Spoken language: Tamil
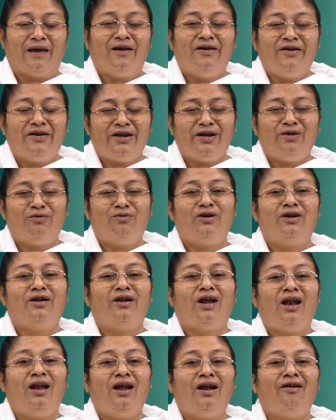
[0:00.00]
இன்றைய ஒரு
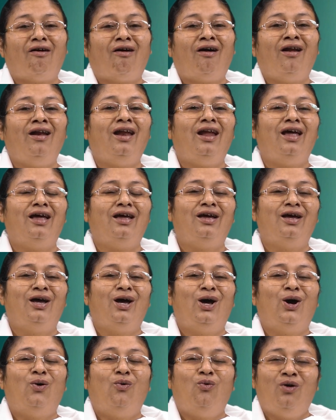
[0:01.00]
நல்ல நாளில்
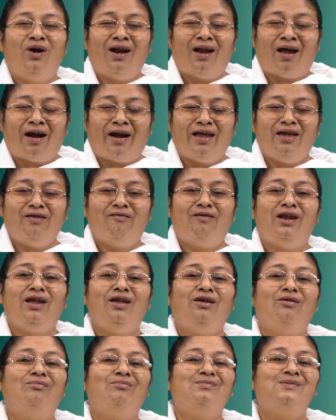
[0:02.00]
உங்கள்
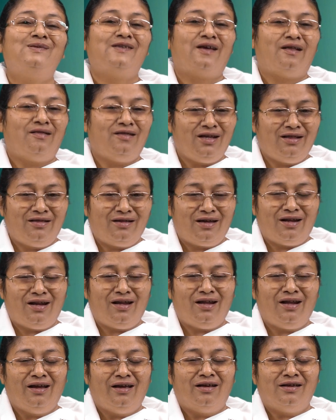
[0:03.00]
அனைவரையும் சந்தித்தல்
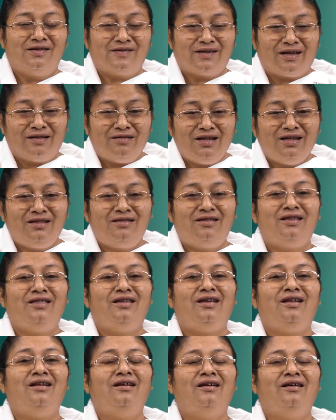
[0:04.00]

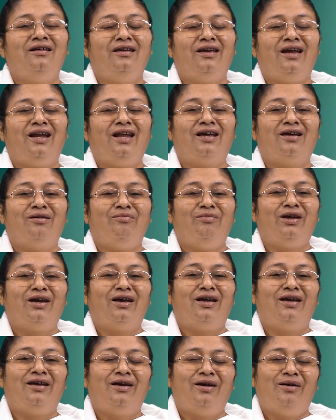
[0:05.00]
சந்தித்ததில் எனக்கு மிக
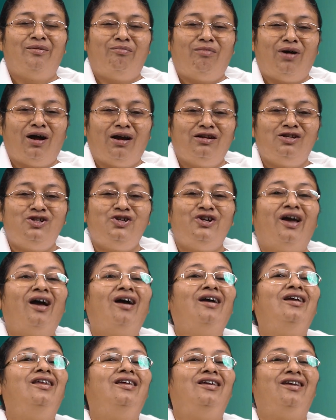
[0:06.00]
மகிழ்ச்சியாக
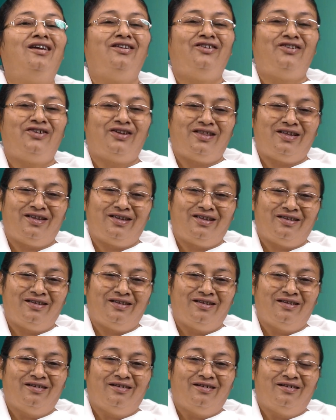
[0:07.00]
இருக்கின்றது
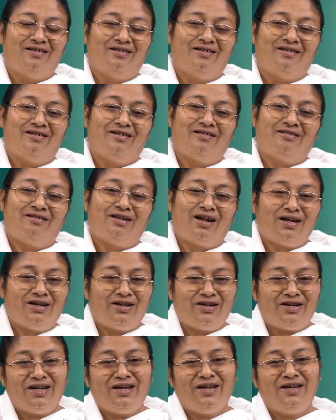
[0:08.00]

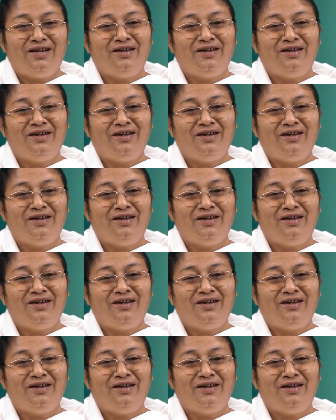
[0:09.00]
நன்றி